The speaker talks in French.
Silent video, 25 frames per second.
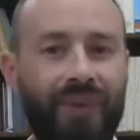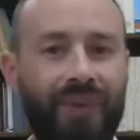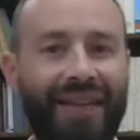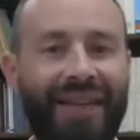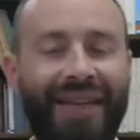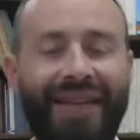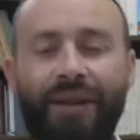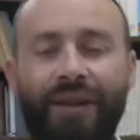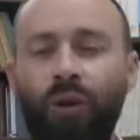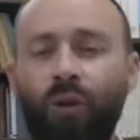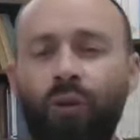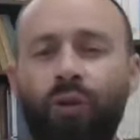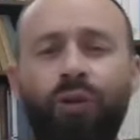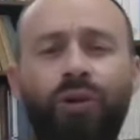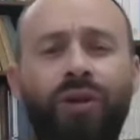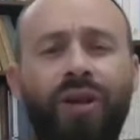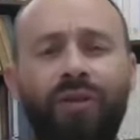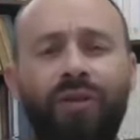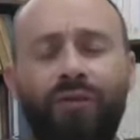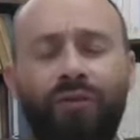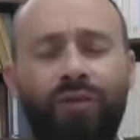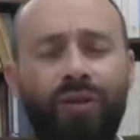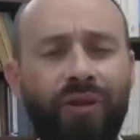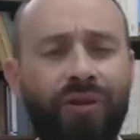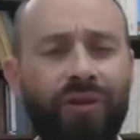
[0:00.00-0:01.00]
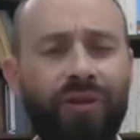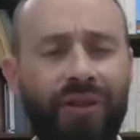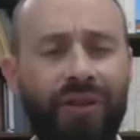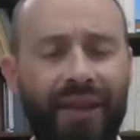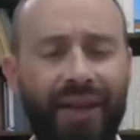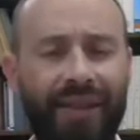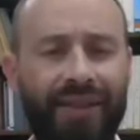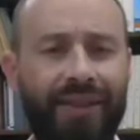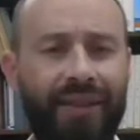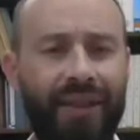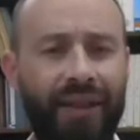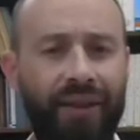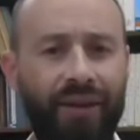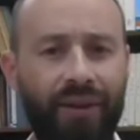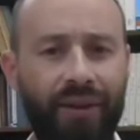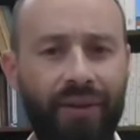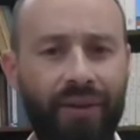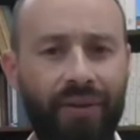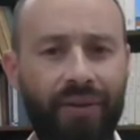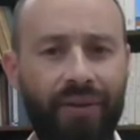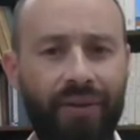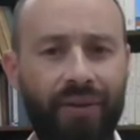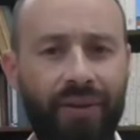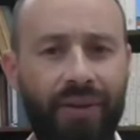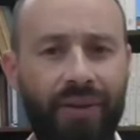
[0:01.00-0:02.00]
Il n'y a aucune influence extérieure.
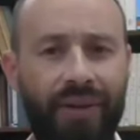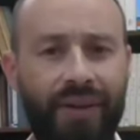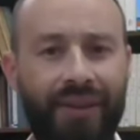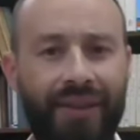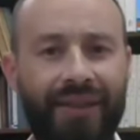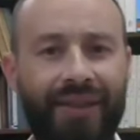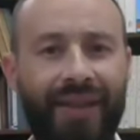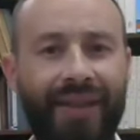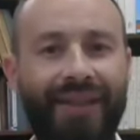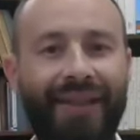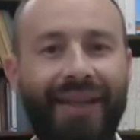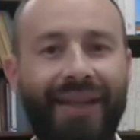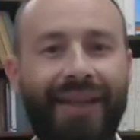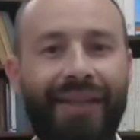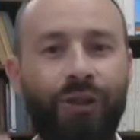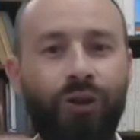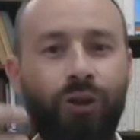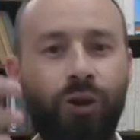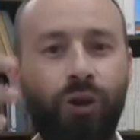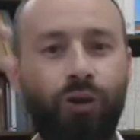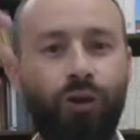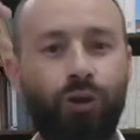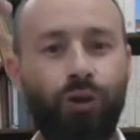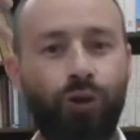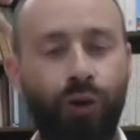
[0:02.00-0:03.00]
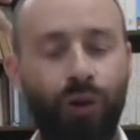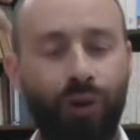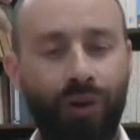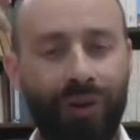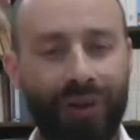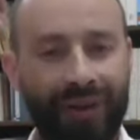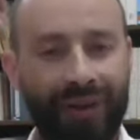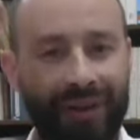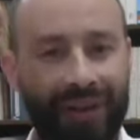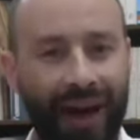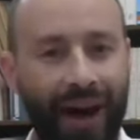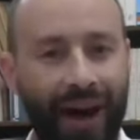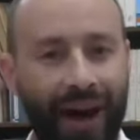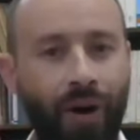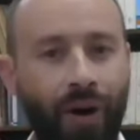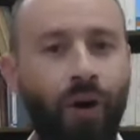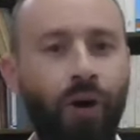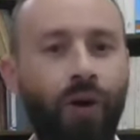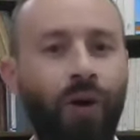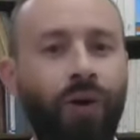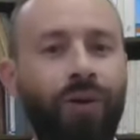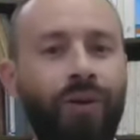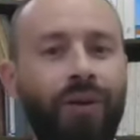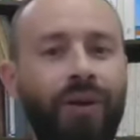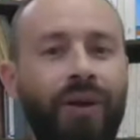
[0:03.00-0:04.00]
Ça a été quelque chose de
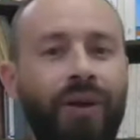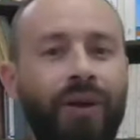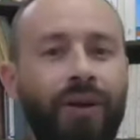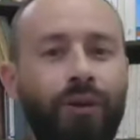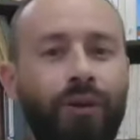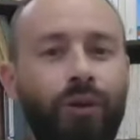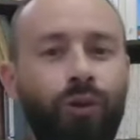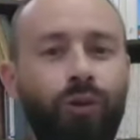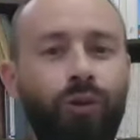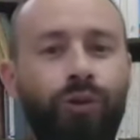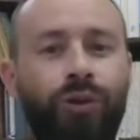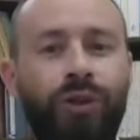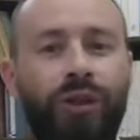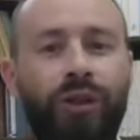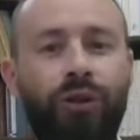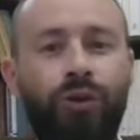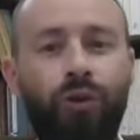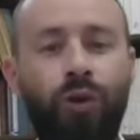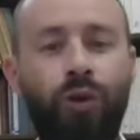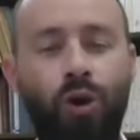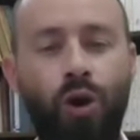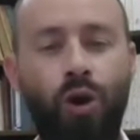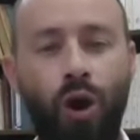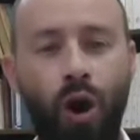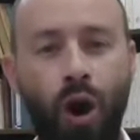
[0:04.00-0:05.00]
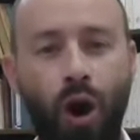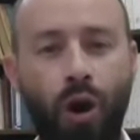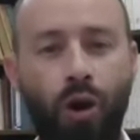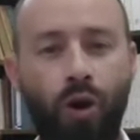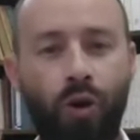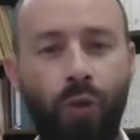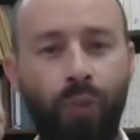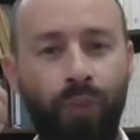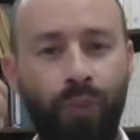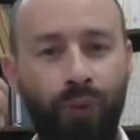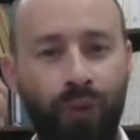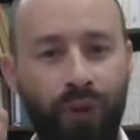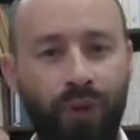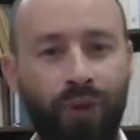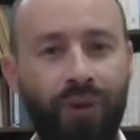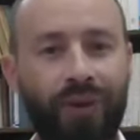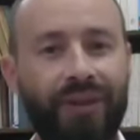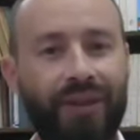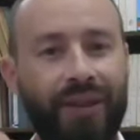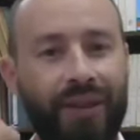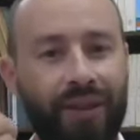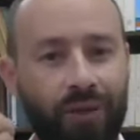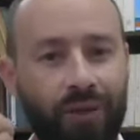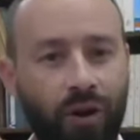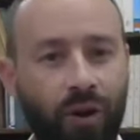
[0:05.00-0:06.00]
tahor. Quand tu dis de l'or pur,
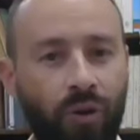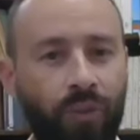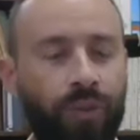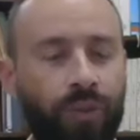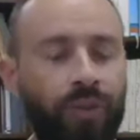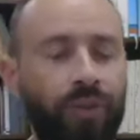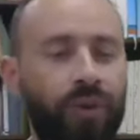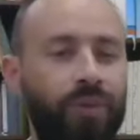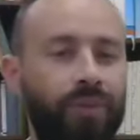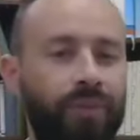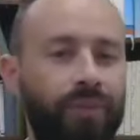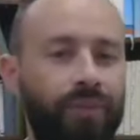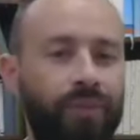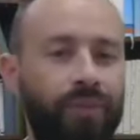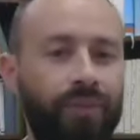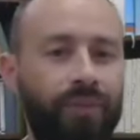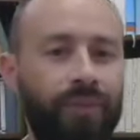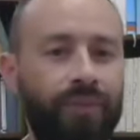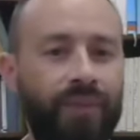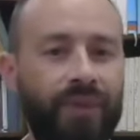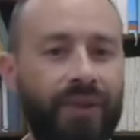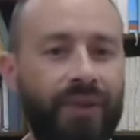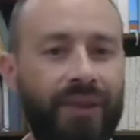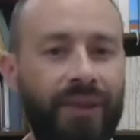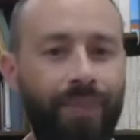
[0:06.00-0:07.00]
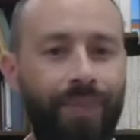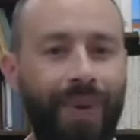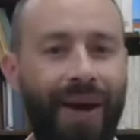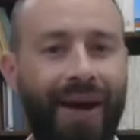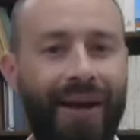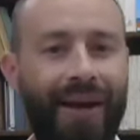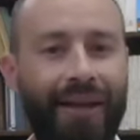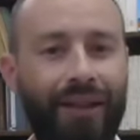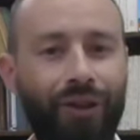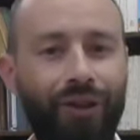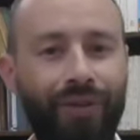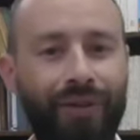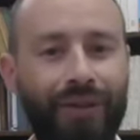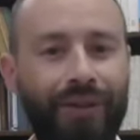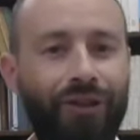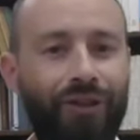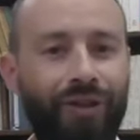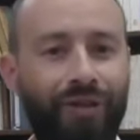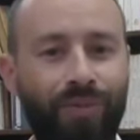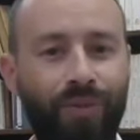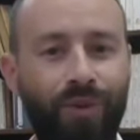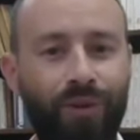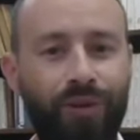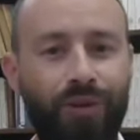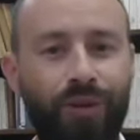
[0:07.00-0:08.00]
c'est de l'or pur. Ce n'est pas à
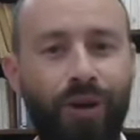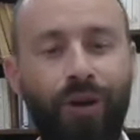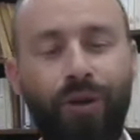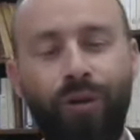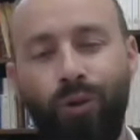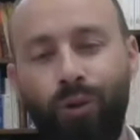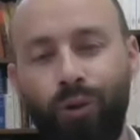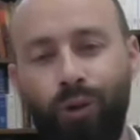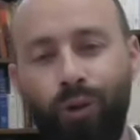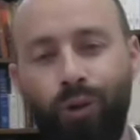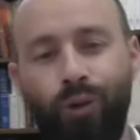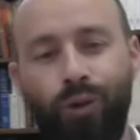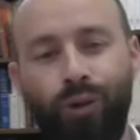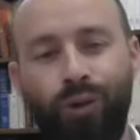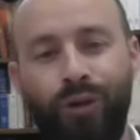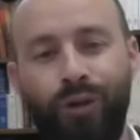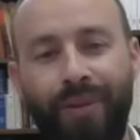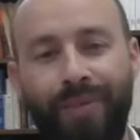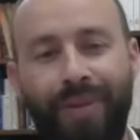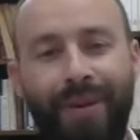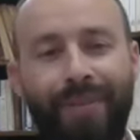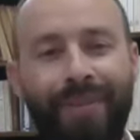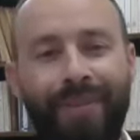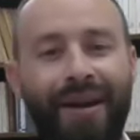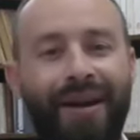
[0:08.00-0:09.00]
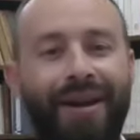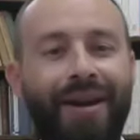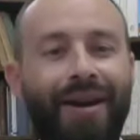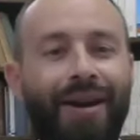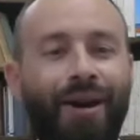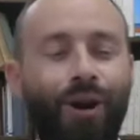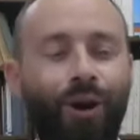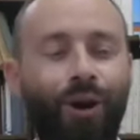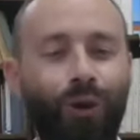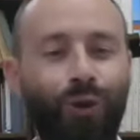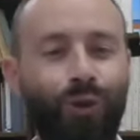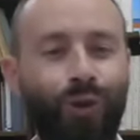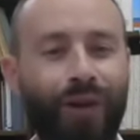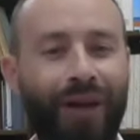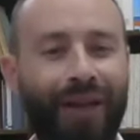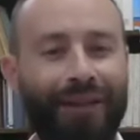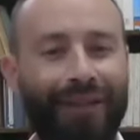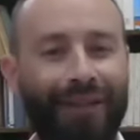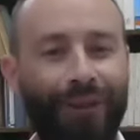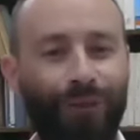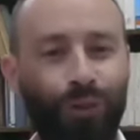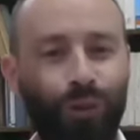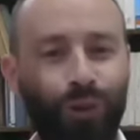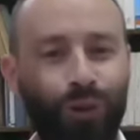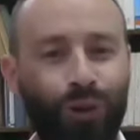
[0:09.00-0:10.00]
99%, aujourd'hui je ne sais pas, mais en tout cas
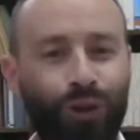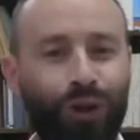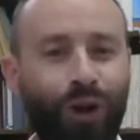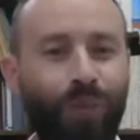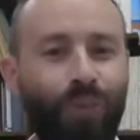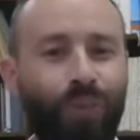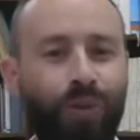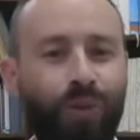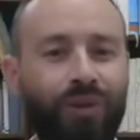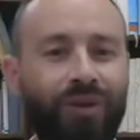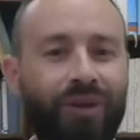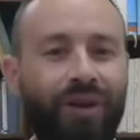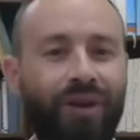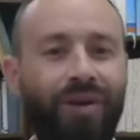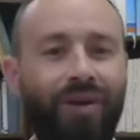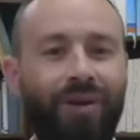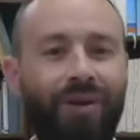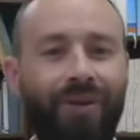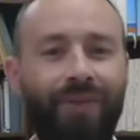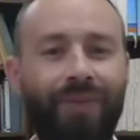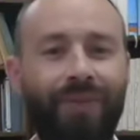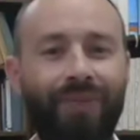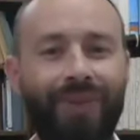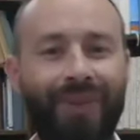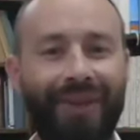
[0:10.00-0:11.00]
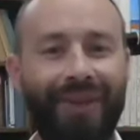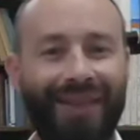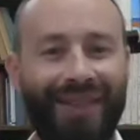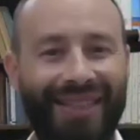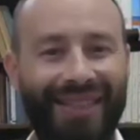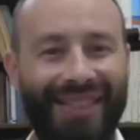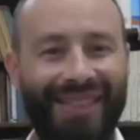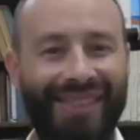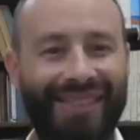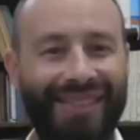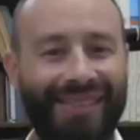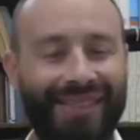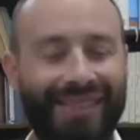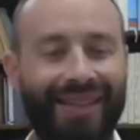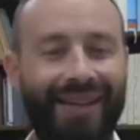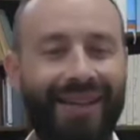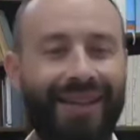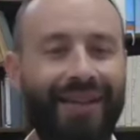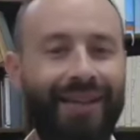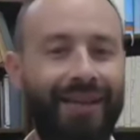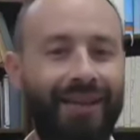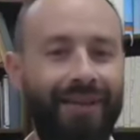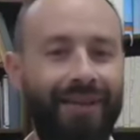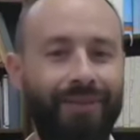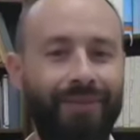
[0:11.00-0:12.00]
c'est du 100%
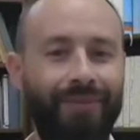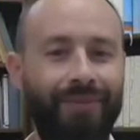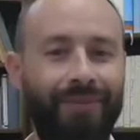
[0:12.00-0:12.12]
Israël.